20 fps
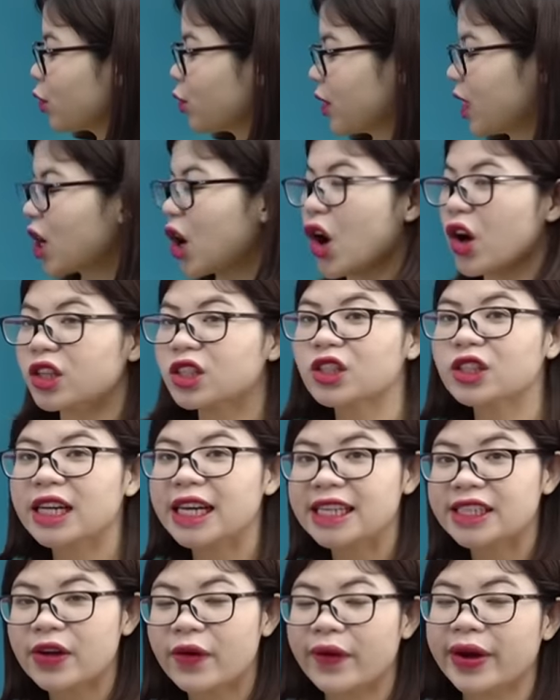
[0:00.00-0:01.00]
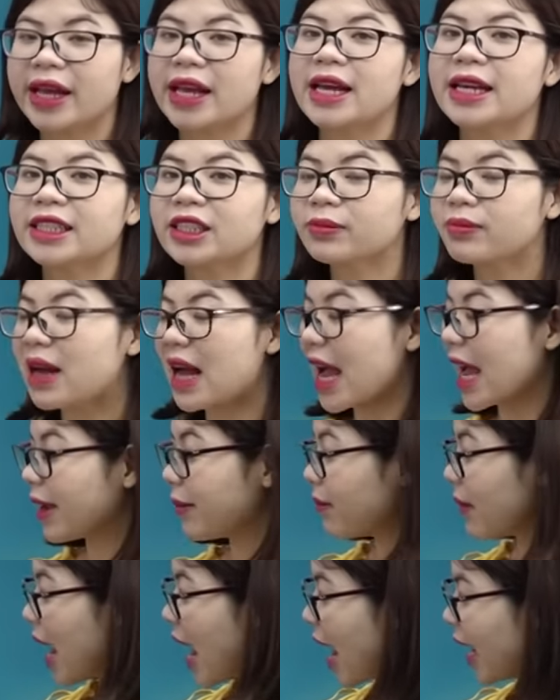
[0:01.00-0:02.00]
chúng ta có ghi rồi trong bài
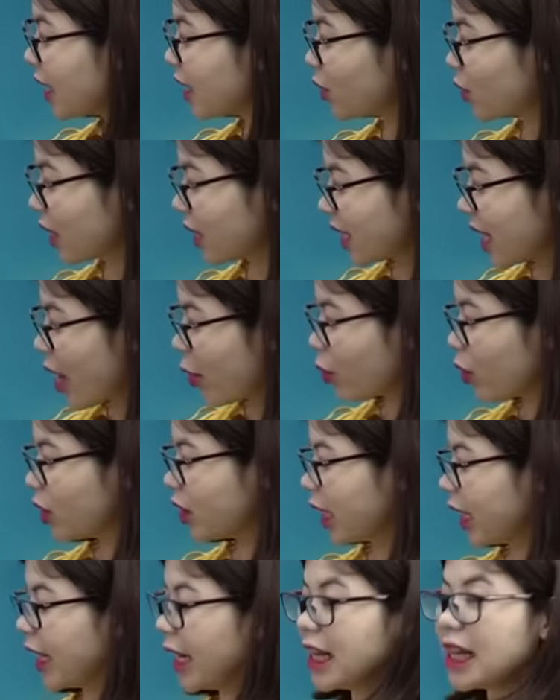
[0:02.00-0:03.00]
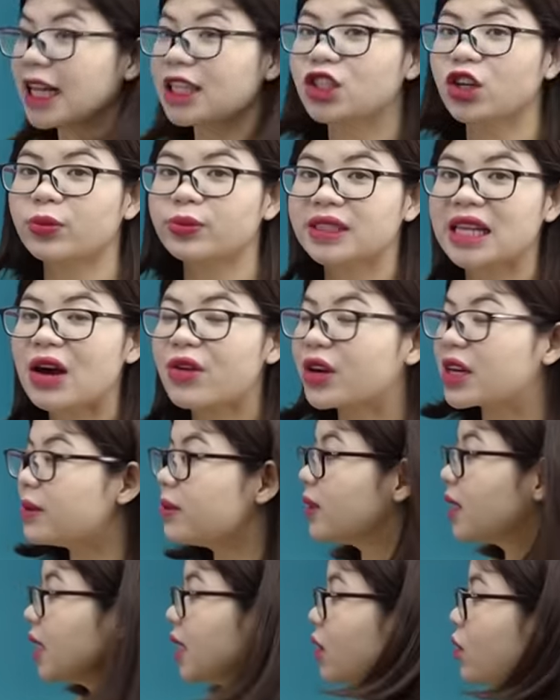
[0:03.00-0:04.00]
32 chúng ta sẽ học từ này nghĩa là chòm sao
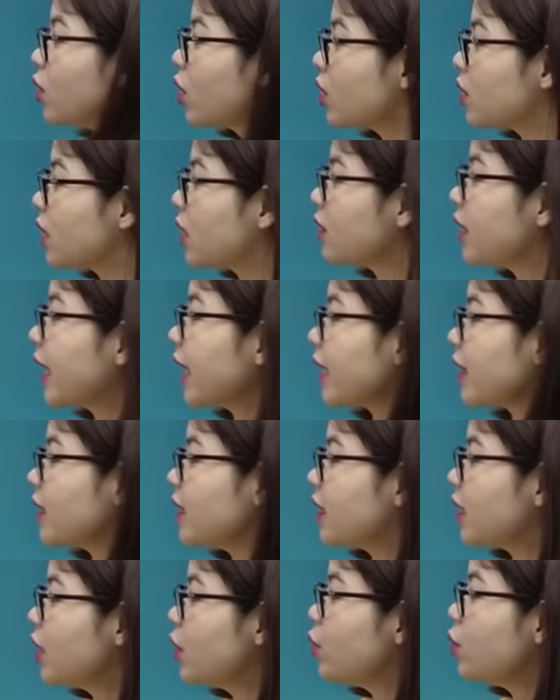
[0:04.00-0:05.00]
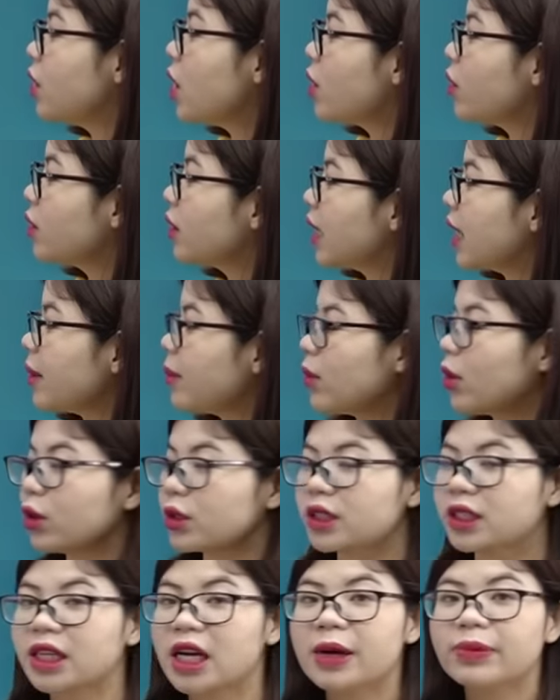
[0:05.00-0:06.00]
kim ngưu còn sau này từ ghiu đông là
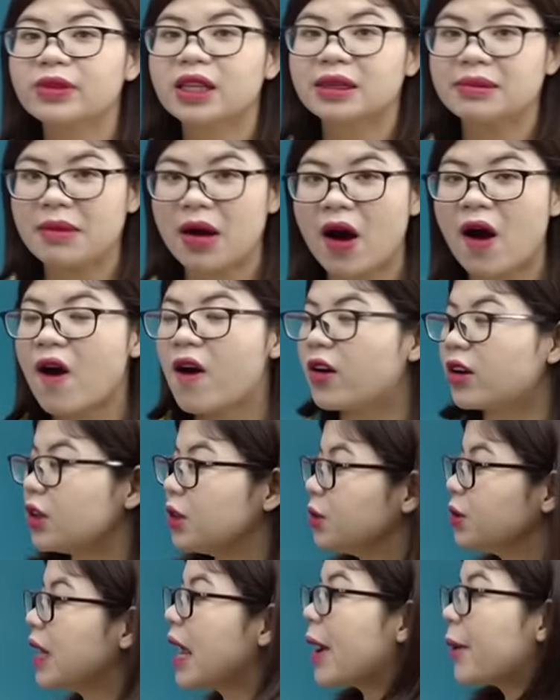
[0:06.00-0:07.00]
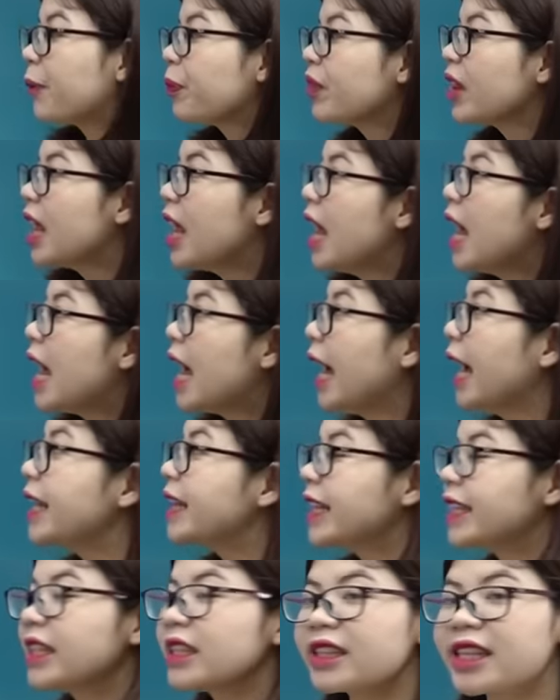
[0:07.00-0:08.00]
món cơm thịt bò đúng nào hay
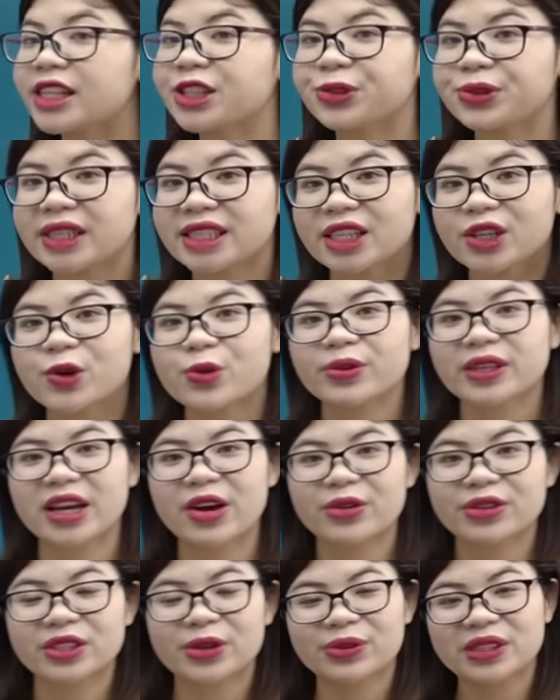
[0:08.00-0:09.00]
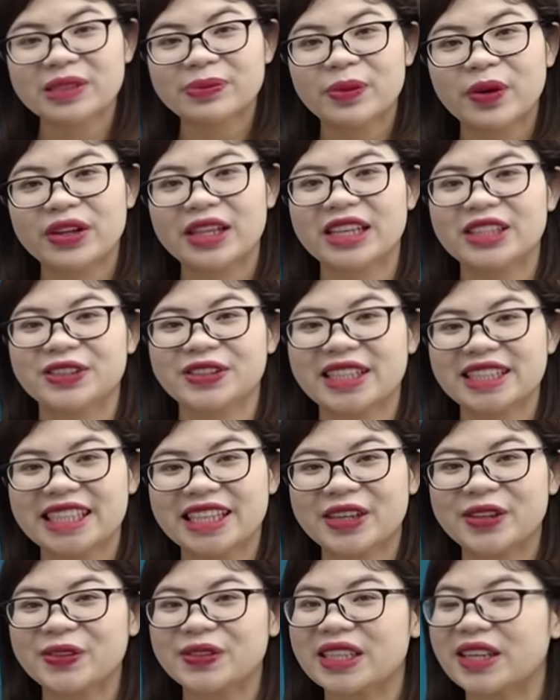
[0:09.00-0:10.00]
thì trước tiên chúng ta sẽ cùng nhau giống như mọi lần chúng ta
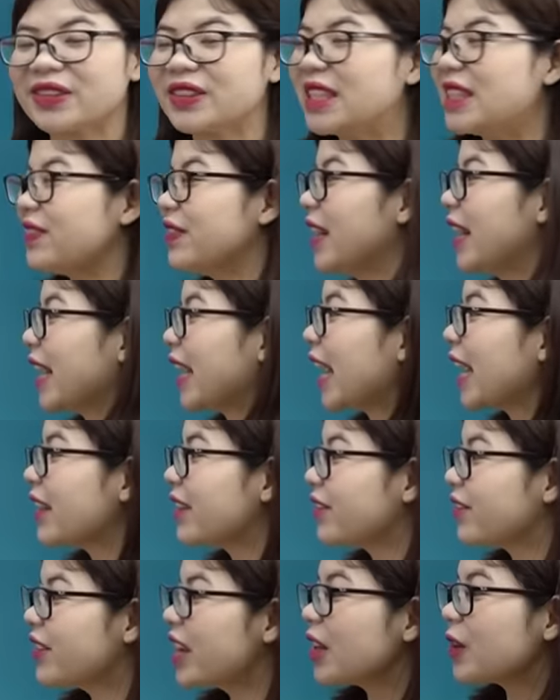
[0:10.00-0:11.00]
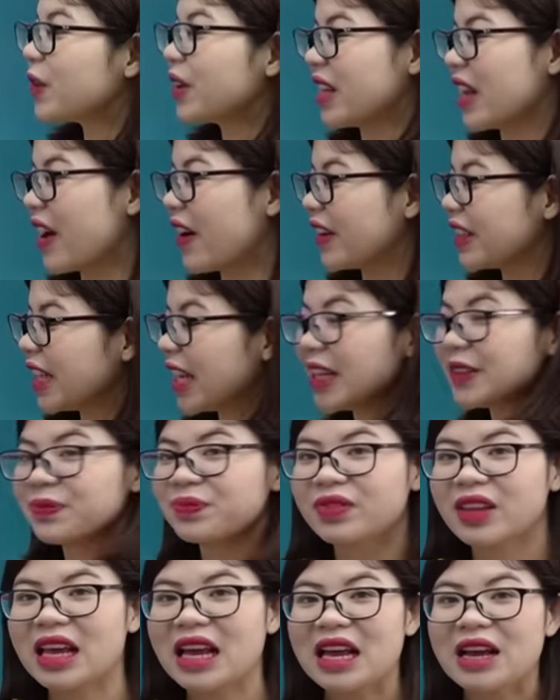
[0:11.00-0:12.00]
sẽ cùng nhau nhìn về cách viết của nó nhá
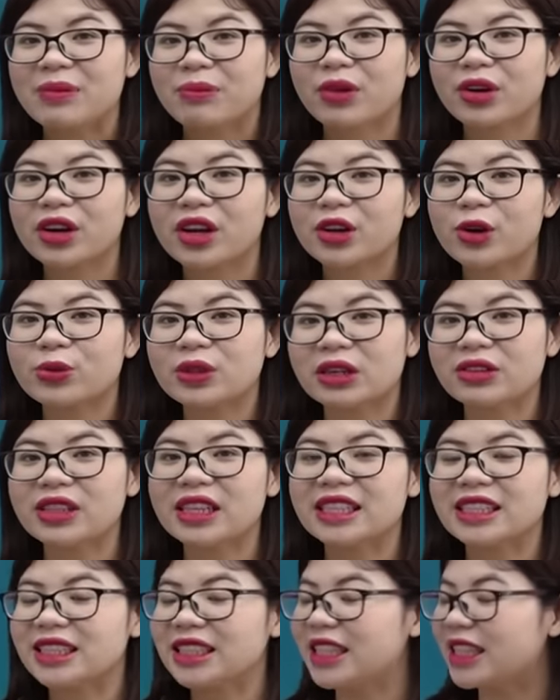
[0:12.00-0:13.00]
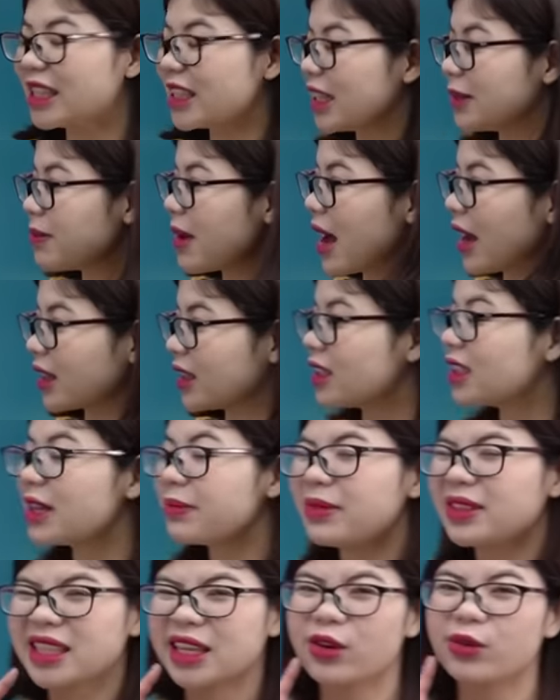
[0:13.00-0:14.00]
mọi người cùng nhau nhìn nhìn trên bảng trước
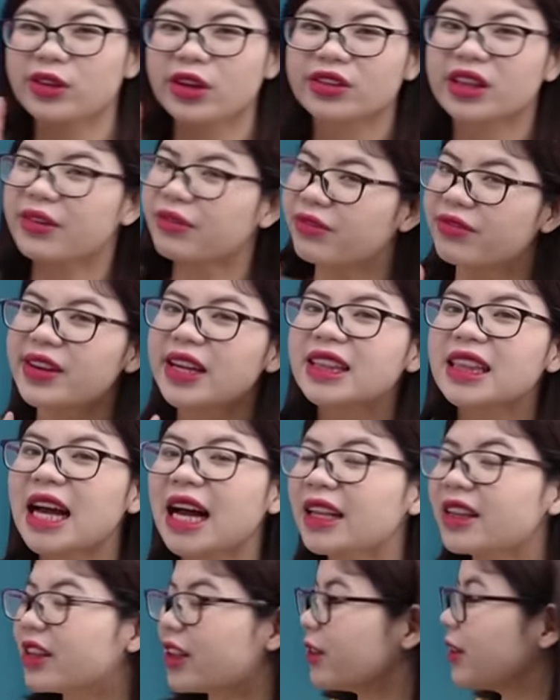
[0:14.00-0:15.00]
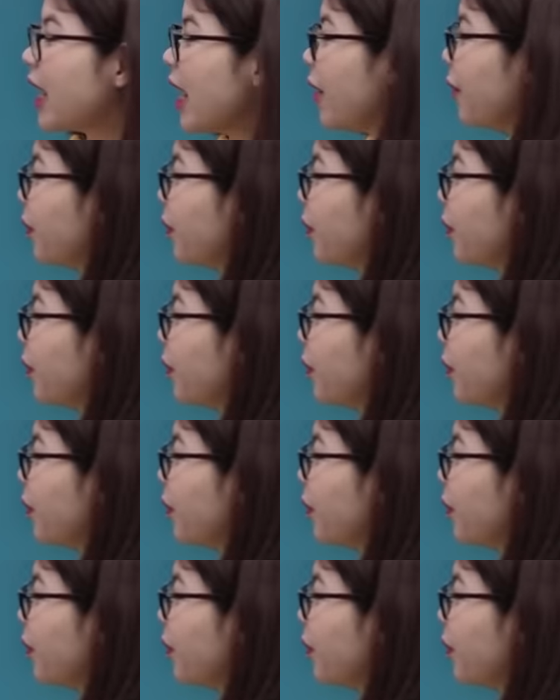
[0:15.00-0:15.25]
tiên mình sẽ cùng nhau tập viết đã được không nào